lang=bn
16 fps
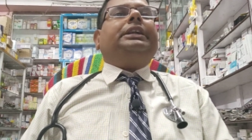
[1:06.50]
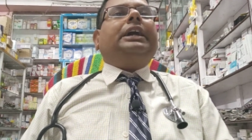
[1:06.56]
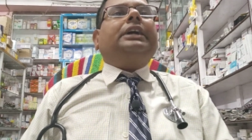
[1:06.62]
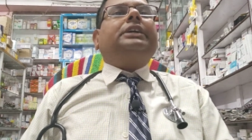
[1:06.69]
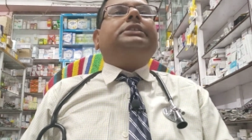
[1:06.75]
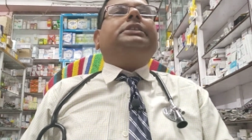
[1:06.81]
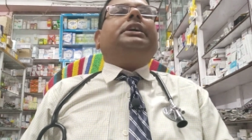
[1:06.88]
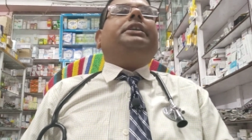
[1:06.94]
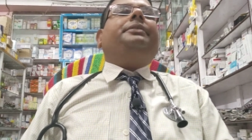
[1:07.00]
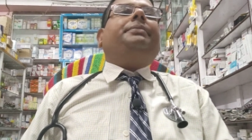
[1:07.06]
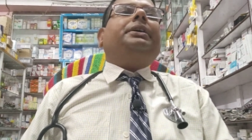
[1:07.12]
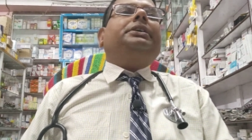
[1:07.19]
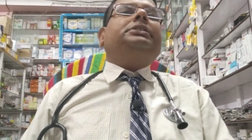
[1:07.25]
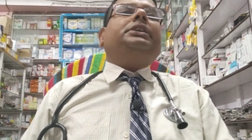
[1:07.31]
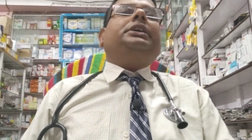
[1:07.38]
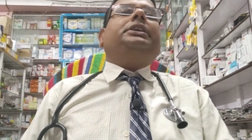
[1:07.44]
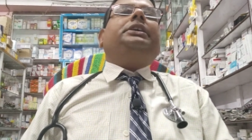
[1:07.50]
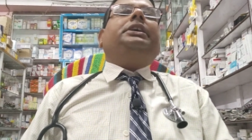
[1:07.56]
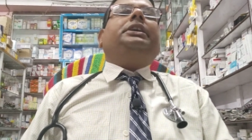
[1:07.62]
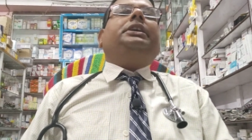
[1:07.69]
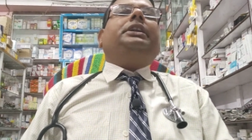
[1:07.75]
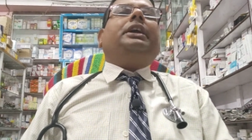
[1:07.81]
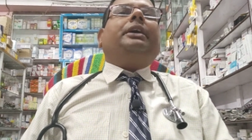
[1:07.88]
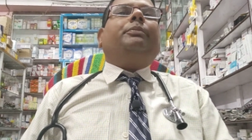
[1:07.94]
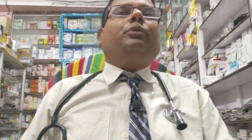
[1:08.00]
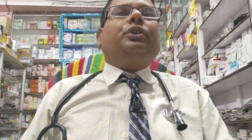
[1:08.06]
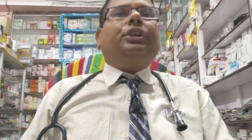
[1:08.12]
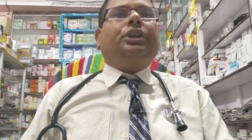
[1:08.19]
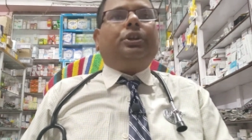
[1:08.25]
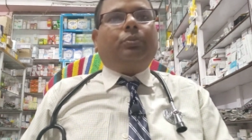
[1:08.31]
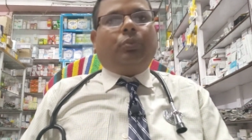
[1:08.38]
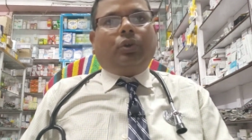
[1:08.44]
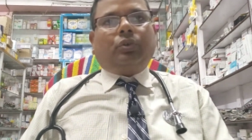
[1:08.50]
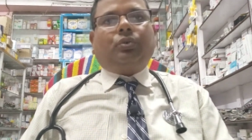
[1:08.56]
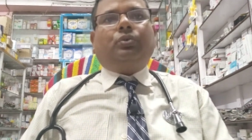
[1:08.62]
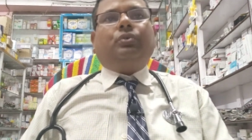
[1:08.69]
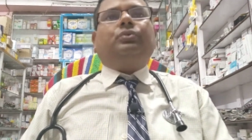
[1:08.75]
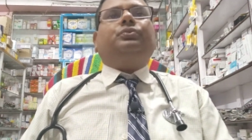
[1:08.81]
ডাক্তারি ভাষায় এর নাম অনেক বড়